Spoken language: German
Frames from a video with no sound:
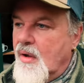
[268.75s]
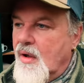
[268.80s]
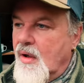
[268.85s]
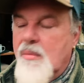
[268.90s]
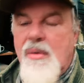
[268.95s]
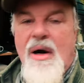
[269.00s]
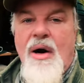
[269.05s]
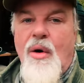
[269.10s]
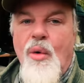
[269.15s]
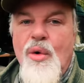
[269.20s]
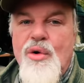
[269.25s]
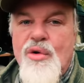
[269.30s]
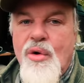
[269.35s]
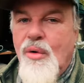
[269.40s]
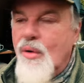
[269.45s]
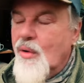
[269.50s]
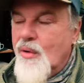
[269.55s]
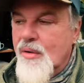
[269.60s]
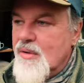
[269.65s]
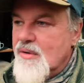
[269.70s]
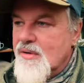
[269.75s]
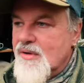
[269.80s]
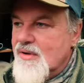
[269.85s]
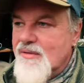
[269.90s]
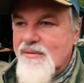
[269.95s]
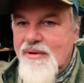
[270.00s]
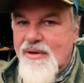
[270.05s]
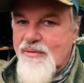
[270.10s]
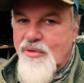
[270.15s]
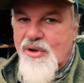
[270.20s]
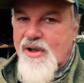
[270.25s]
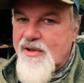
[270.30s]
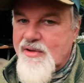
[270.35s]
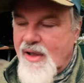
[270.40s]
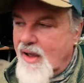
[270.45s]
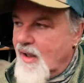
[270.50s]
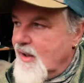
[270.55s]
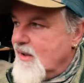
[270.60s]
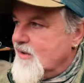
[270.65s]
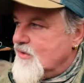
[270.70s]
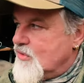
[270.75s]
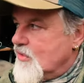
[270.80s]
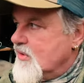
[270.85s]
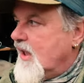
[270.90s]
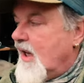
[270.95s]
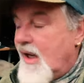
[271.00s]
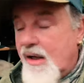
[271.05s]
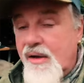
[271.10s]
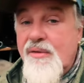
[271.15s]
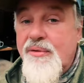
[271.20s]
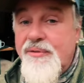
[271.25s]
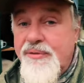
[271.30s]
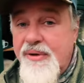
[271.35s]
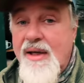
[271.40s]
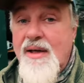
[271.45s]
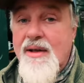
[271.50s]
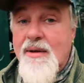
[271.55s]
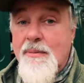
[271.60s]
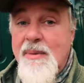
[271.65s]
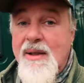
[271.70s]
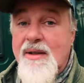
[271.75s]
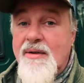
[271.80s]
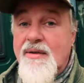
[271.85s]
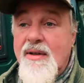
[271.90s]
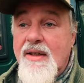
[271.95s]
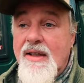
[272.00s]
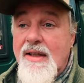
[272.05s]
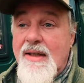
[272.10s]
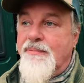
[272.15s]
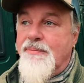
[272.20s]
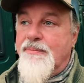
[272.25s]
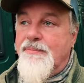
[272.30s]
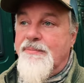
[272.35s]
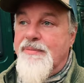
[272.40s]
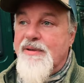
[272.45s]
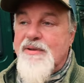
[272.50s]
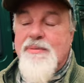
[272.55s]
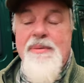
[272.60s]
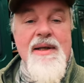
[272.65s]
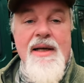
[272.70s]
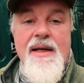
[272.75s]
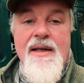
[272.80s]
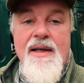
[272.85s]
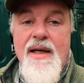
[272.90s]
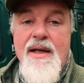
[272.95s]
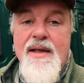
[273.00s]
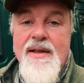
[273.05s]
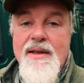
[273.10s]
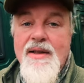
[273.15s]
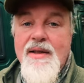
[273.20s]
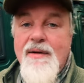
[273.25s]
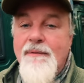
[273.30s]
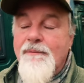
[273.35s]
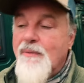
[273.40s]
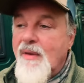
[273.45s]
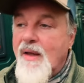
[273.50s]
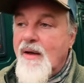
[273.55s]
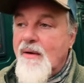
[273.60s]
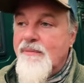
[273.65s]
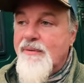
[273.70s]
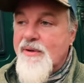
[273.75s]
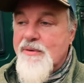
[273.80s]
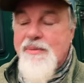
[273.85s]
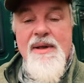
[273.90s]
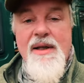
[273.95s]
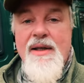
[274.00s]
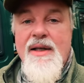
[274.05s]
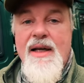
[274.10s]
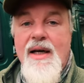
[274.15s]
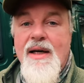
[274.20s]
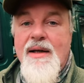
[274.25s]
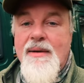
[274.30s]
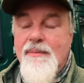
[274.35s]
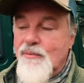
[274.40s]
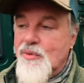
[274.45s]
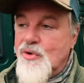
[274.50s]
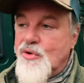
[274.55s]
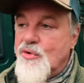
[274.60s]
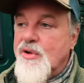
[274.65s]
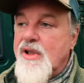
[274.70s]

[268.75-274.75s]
im Auto, ne, wo das ja eigentlich schon anfängt mit, was man dann da, was man danach haben muss.